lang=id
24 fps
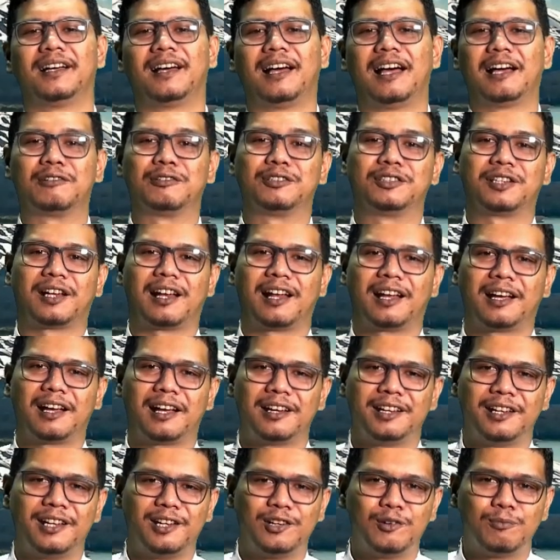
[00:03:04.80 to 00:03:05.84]
aku
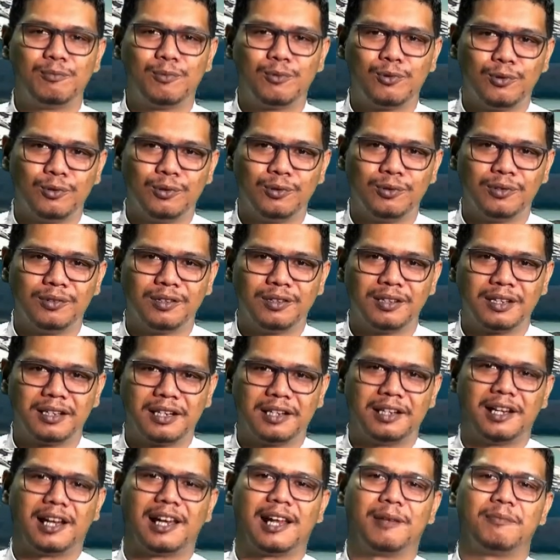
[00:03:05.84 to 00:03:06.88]
serahkan hidupku
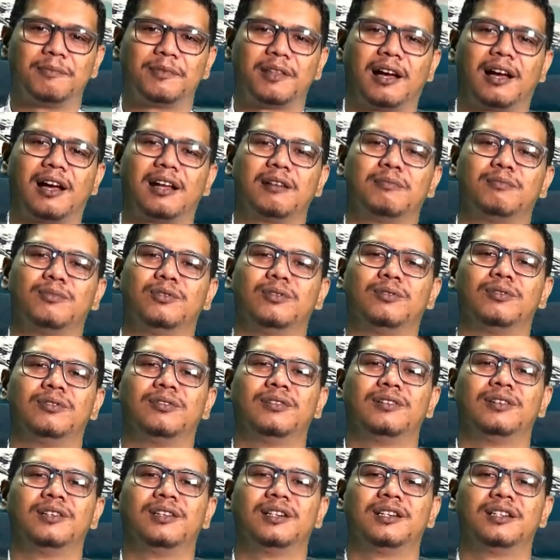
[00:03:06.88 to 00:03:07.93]
ke dalam tanganmu
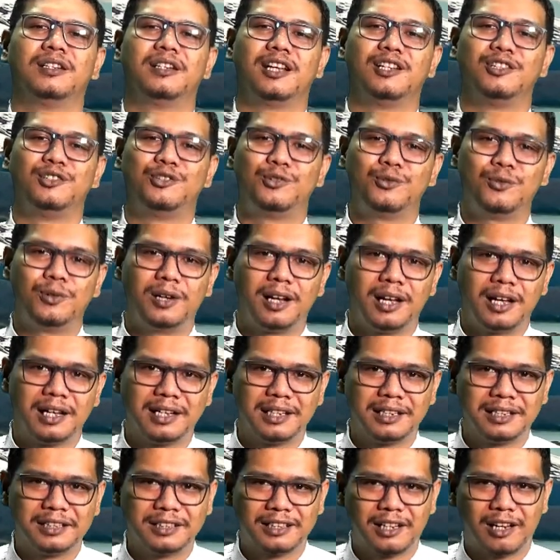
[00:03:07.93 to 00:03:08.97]
dan juga
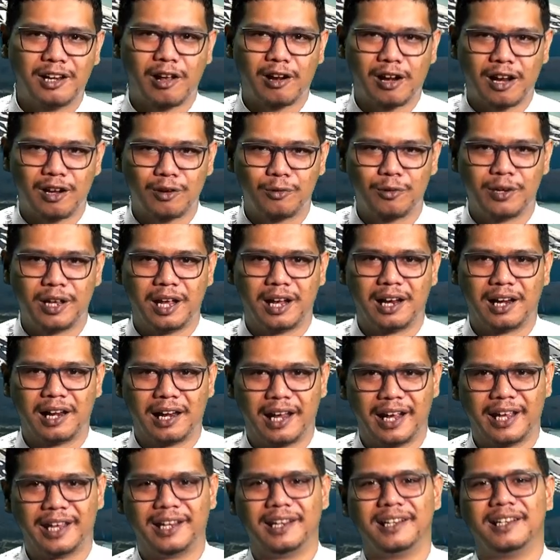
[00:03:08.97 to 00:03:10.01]
saudaraku yang
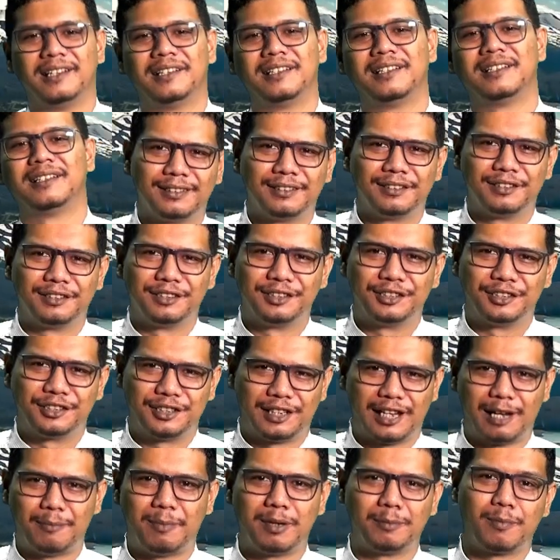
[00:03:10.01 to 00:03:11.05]
lain.
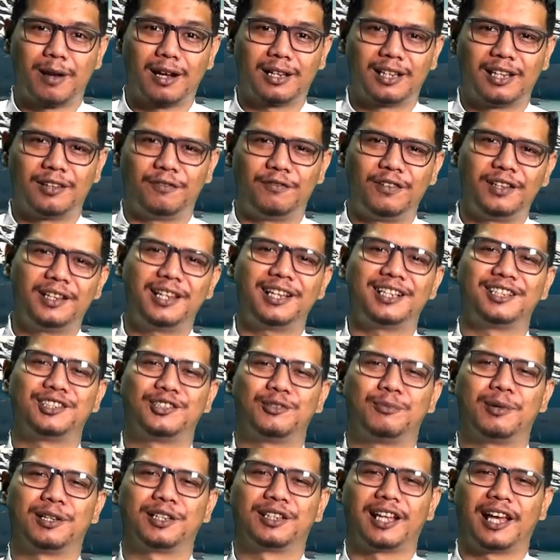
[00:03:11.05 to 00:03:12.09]
Selamat beraktivitas
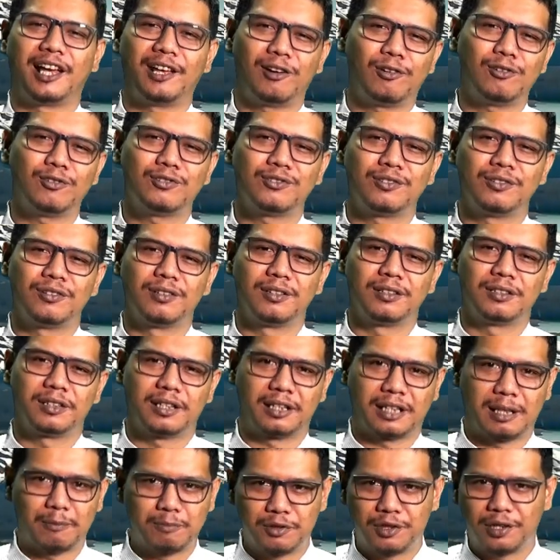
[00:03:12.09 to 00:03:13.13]
Sobat Kairos,
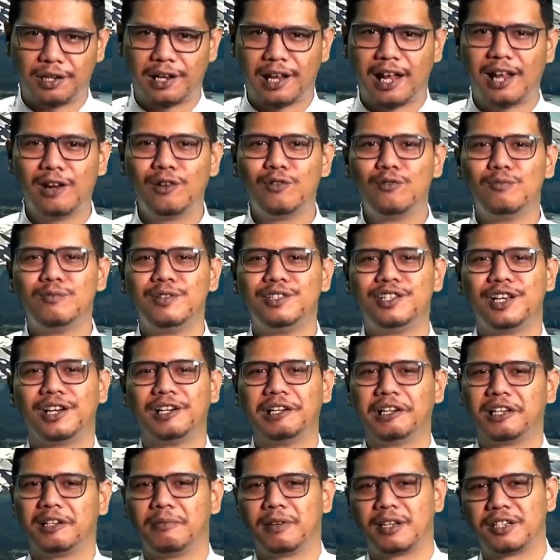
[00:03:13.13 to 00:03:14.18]
tetap selalu
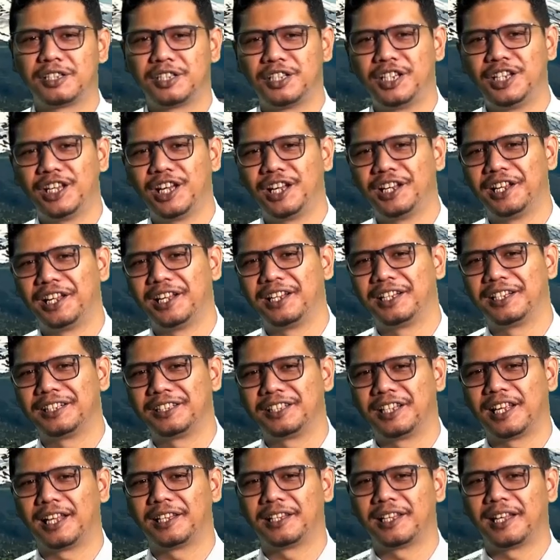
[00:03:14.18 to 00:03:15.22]
menjaga kebersihan dan
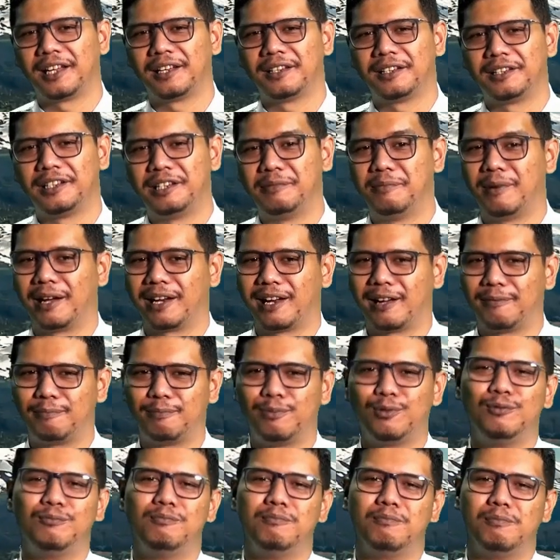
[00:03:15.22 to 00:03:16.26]
kesehatan
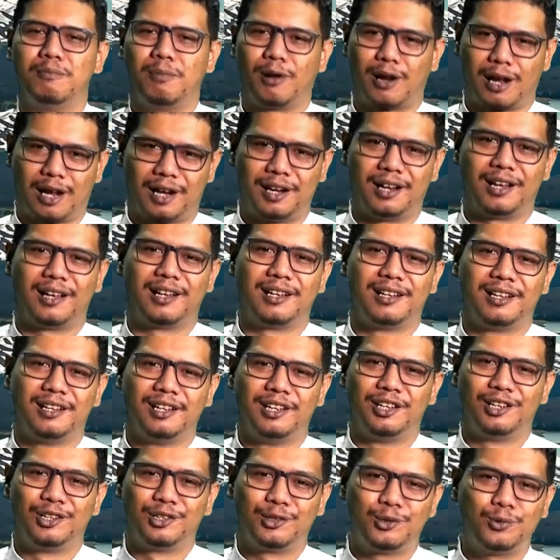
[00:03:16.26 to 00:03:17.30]
dimanapun berada.
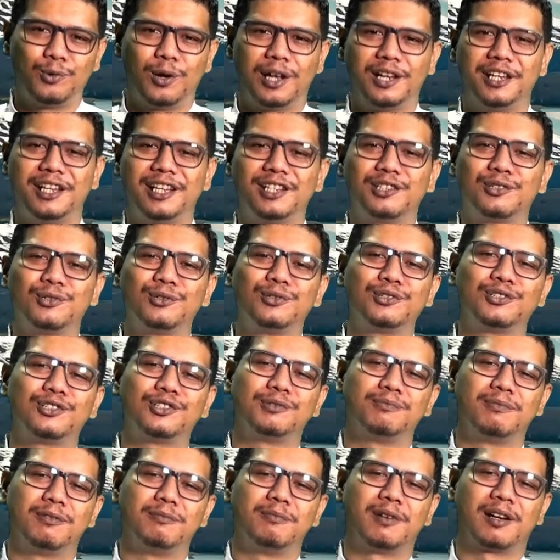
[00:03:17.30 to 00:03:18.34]
Tuhan Yesus
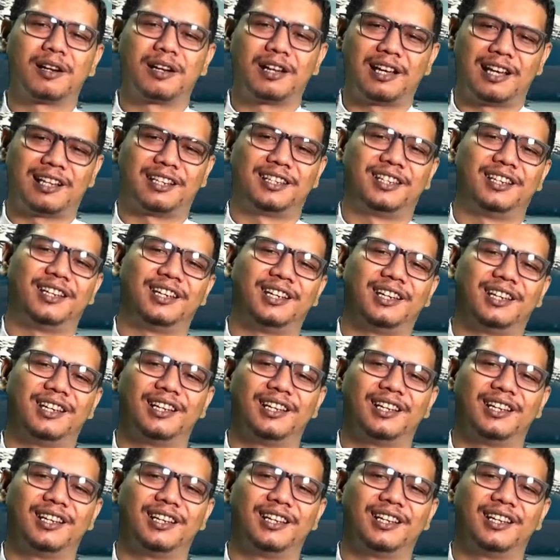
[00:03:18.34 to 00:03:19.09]
memberkati.